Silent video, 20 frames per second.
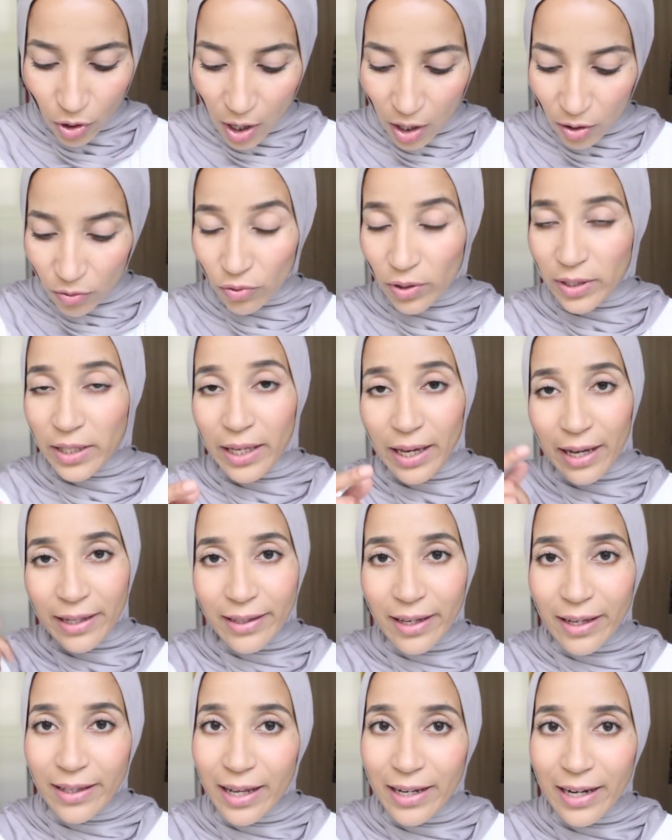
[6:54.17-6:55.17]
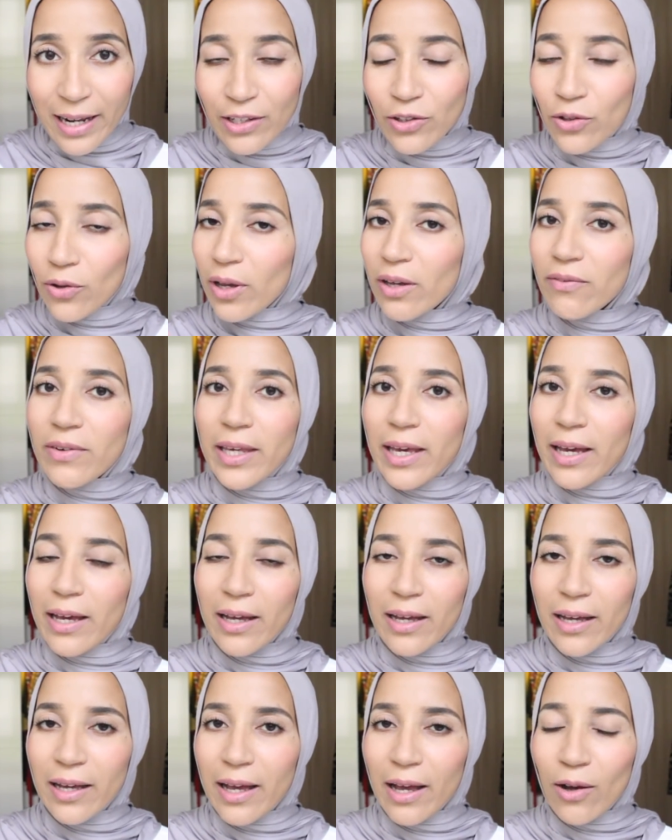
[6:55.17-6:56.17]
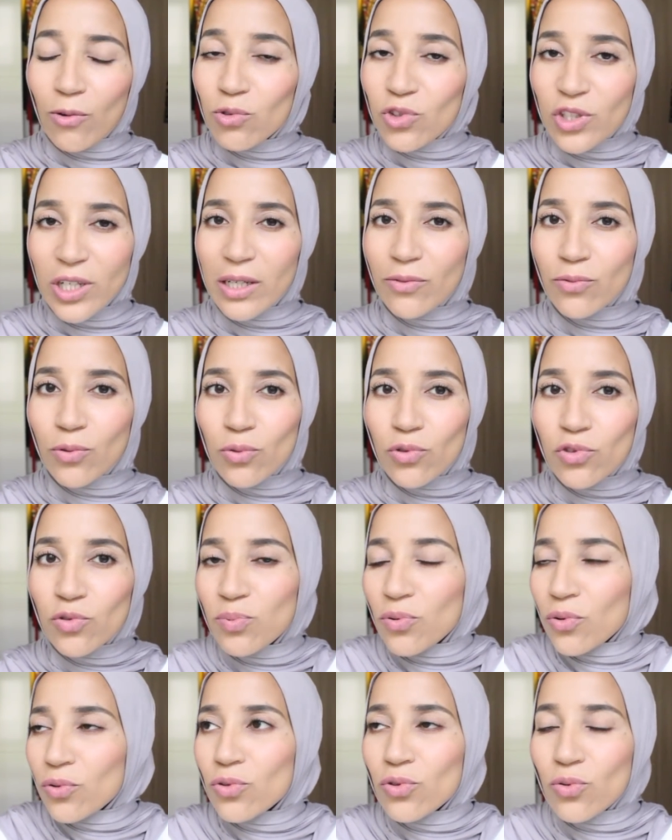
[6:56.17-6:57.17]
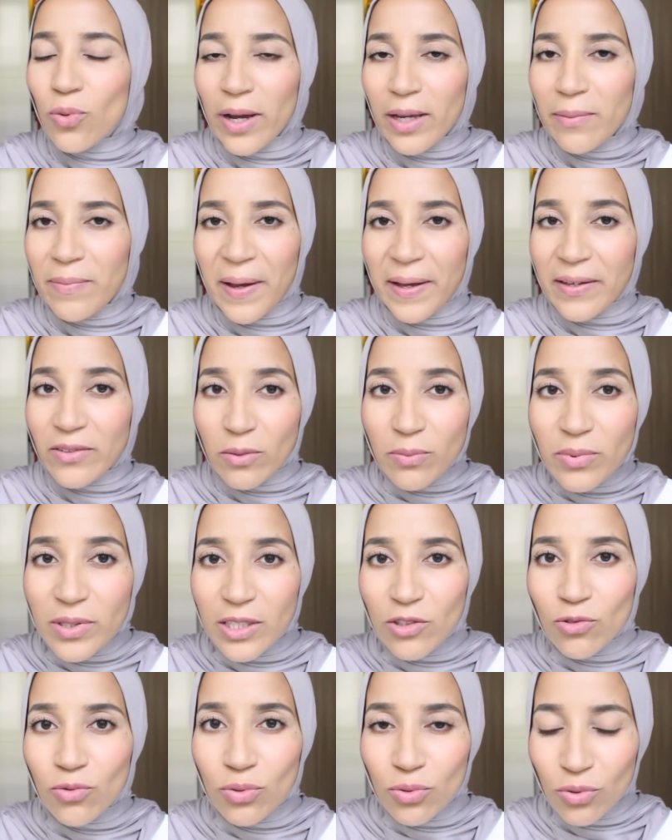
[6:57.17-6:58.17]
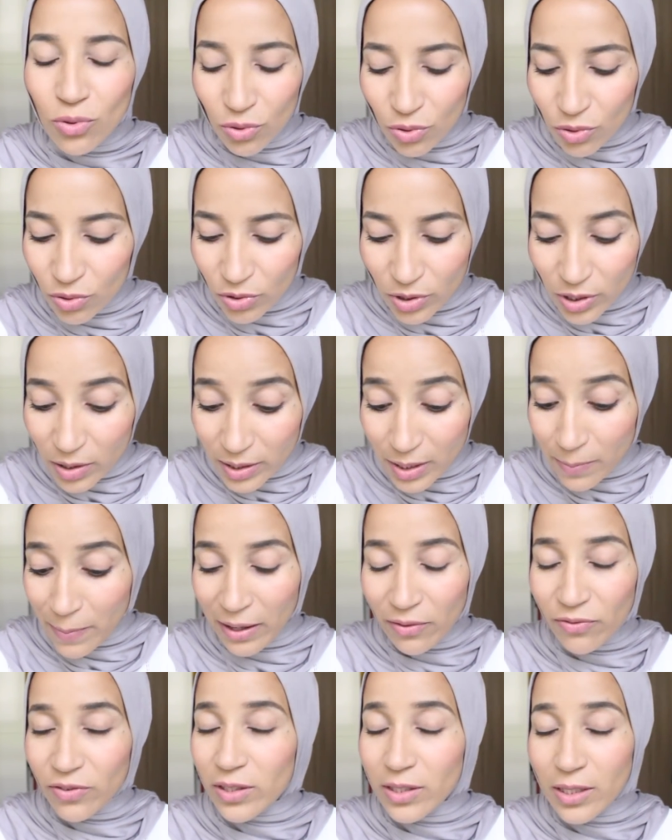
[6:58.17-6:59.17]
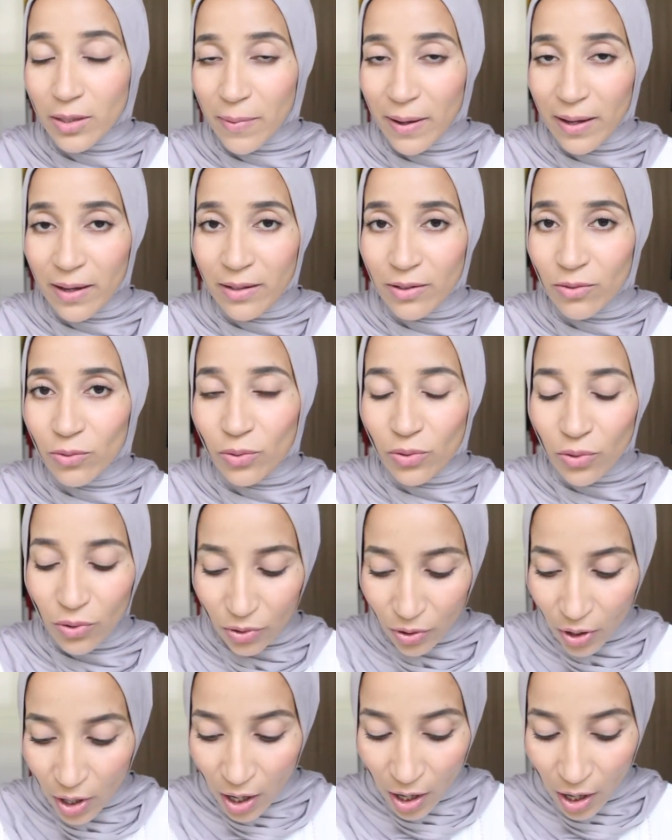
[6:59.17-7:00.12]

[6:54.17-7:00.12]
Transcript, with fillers: vous voyez un trait d'eyeliner avec un, rouge à lèvres rouge pour une soirée par exemple c'est juste euh, c'est parfait pas, donc